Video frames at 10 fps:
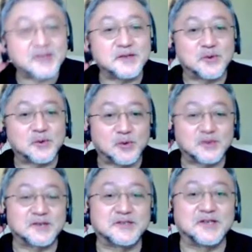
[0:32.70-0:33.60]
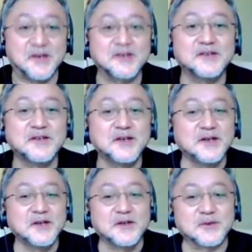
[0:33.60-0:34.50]
いねえっていうところに到達したね。
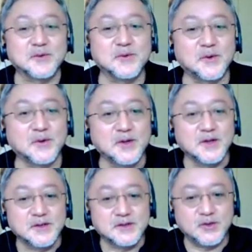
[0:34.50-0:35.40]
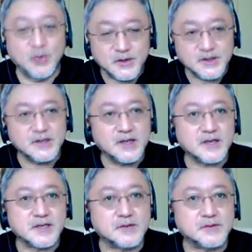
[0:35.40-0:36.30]
その、驚異的
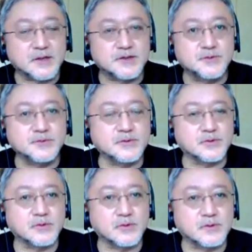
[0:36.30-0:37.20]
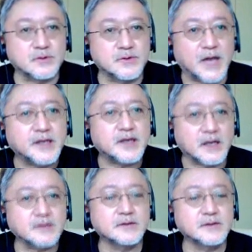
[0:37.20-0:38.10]
だけじゃなくて、自分のその内
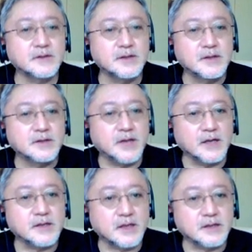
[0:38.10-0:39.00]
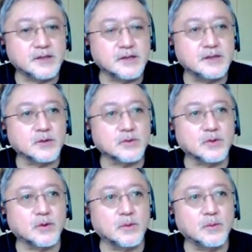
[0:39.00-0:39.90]
観、内観的なこ
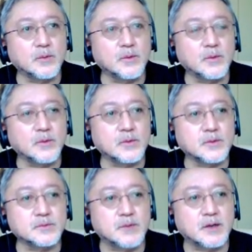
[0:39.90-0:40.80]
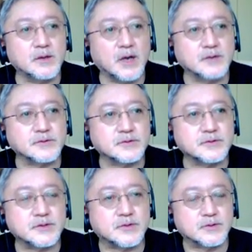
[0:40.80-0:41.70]
と、を、まあ、ある
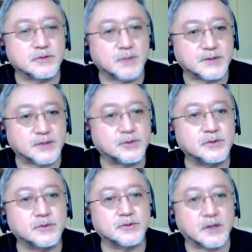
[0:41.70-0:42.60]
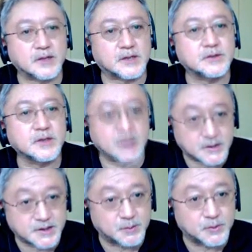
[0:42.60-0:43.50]
一つの、まあ、悟りというか、
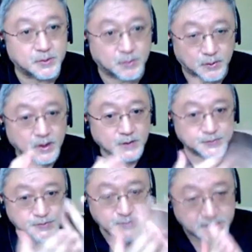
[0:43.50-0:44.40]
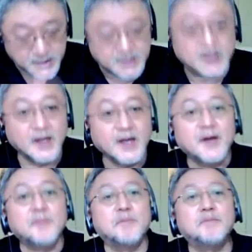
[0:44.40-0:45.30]
た、したものも含めて、
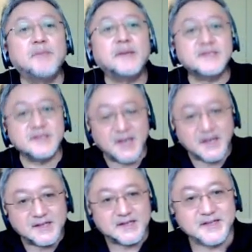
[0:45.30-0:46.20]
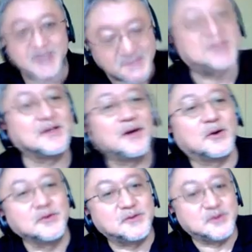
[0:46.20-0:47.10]
間違いない
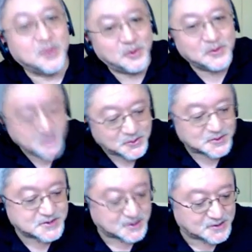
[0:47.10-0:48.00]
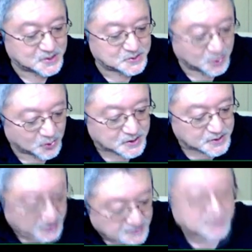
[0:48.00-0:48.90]
本当におっしゃってる通
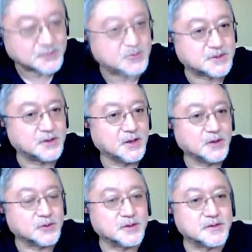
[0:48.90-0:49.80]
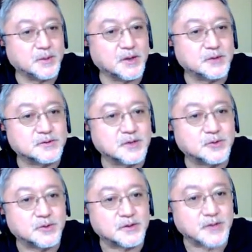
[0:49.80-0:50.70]
りになったおっしゃ、仏様が言っ
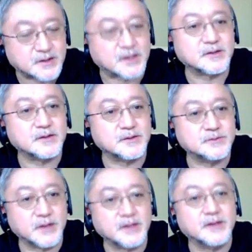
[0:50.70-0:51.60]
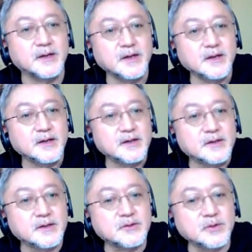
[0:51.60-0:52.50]
てる通りになったっていうね。
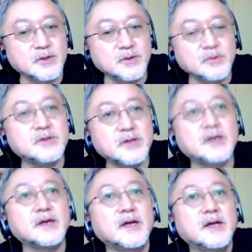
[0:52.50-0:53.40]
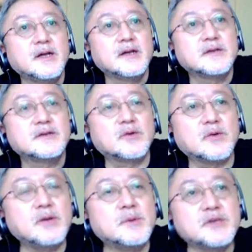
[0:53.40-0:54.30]
それにおいて、
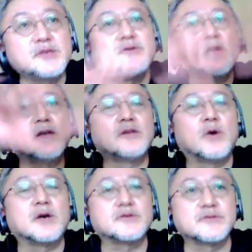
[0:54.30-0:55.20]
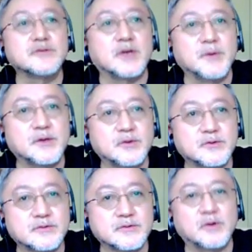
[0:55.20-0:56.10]
そこからまた翻って他の宗派勉
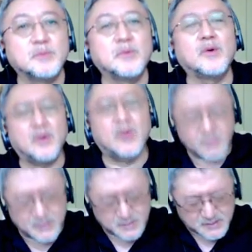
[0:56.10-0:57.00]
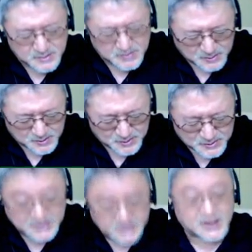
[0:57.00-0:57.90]
強すると、もう本当に
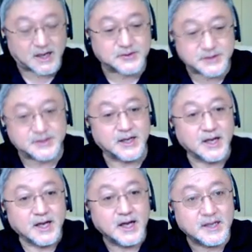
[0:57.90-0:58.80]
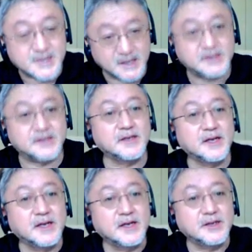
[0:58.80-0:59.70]
軽い、浅い、
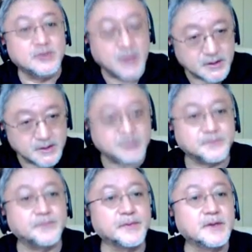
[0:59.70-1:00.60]
歪んでる。